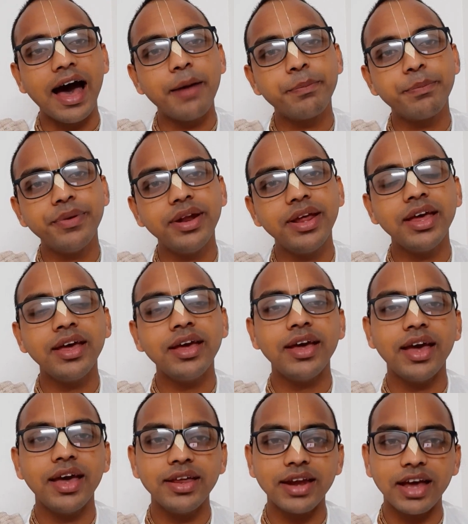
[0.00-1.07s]
আপনি
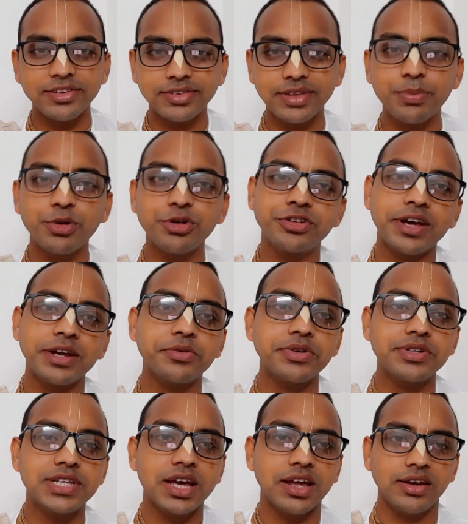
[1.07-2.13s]
এই রাস্তা পরিষ্কার
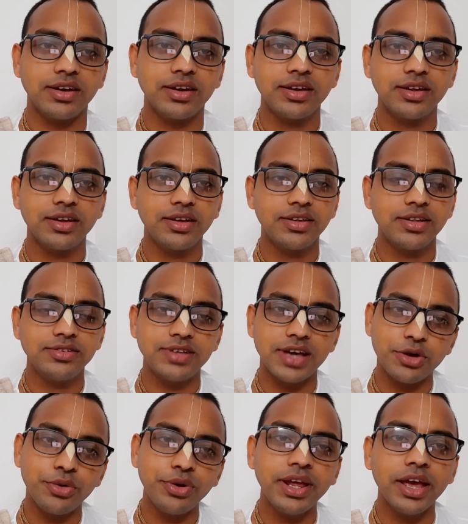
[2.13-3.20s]
করছেন
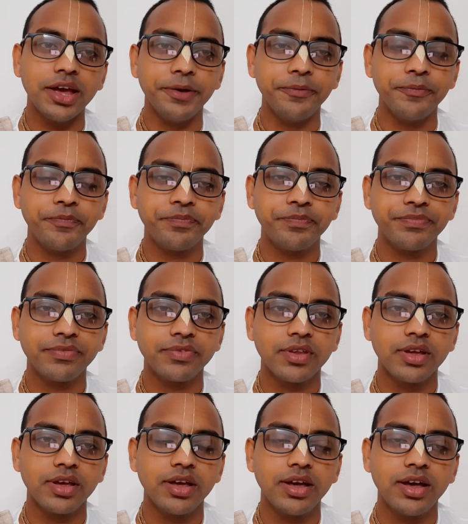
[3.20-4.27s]
জারু নিয়ে
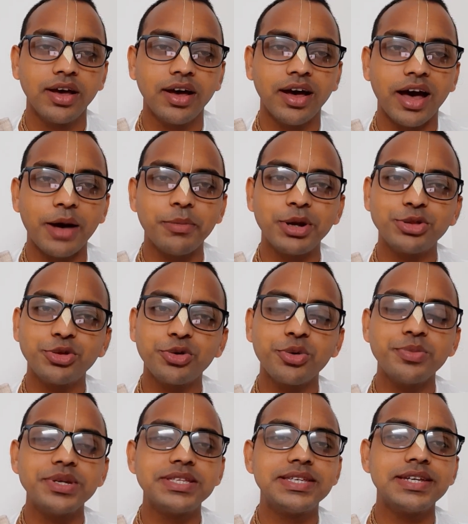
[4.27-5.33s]
আমার তো
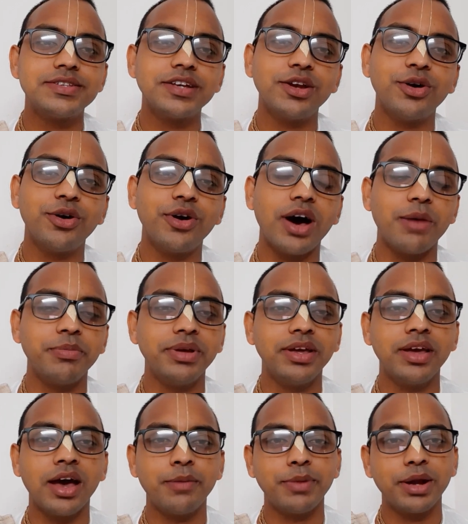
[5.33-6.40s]
খুব ইচ্ছে ছিল আমি
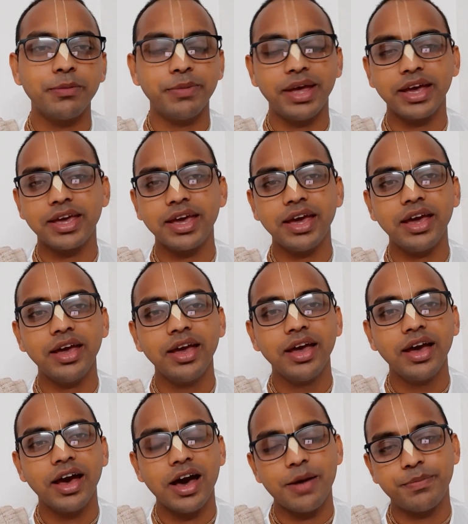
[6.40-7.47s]
আমার মেয়েকে
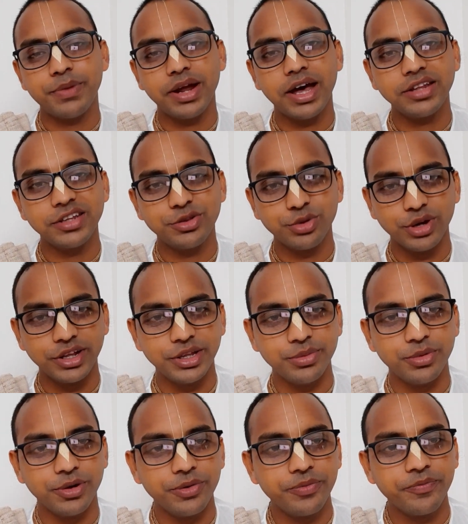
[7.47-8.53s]
আপনার হাতে তুলে
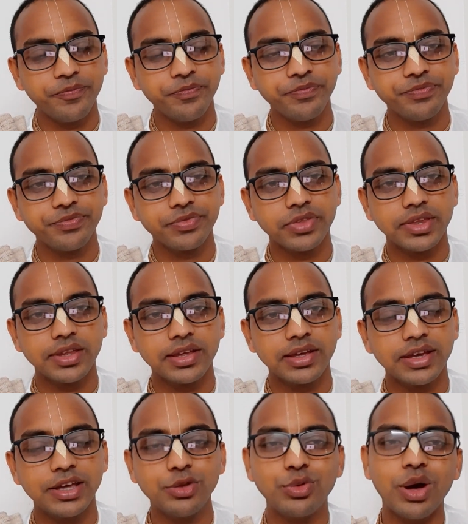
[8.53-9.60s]
দিব
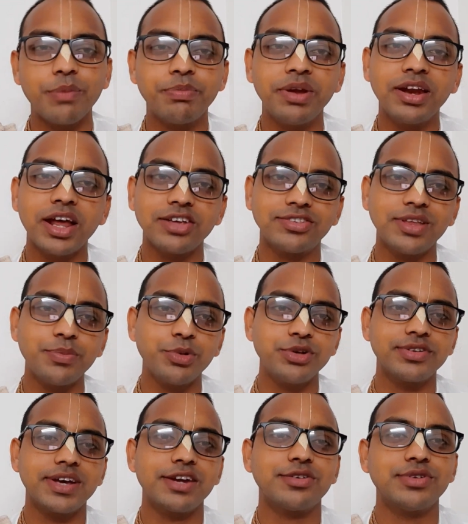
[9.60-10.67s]
কিন্তু আপনি রাস্তা
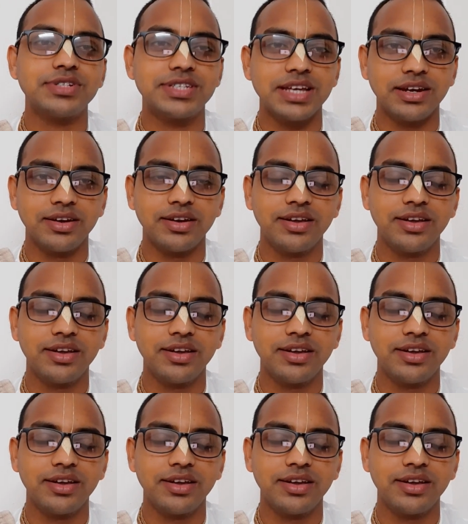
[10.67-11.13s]
পরিষ্কার করছেন